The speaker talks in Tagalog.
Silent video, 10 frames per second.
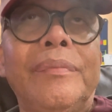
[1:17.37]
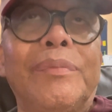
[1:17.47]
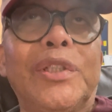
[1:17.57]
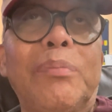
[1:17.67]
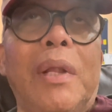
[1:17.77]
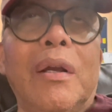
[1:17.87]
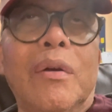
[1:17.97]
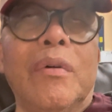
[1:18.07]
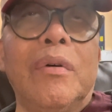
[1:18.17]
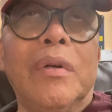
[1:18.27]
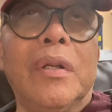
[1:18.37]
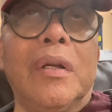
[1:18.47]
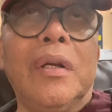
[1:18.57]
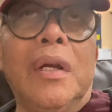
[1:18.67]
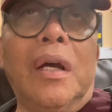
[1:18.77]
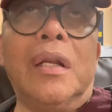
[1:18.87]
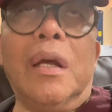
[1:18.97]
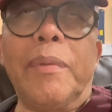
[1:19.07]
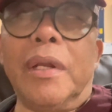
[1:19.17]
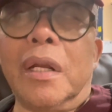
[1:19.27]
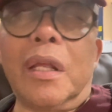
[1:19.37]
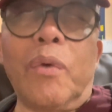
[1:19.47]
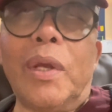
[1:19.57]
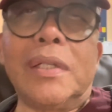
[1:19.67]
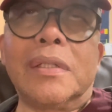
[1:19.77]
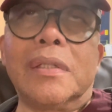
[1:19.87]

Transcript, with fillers: First vlog ko. Ang daming nag-requests.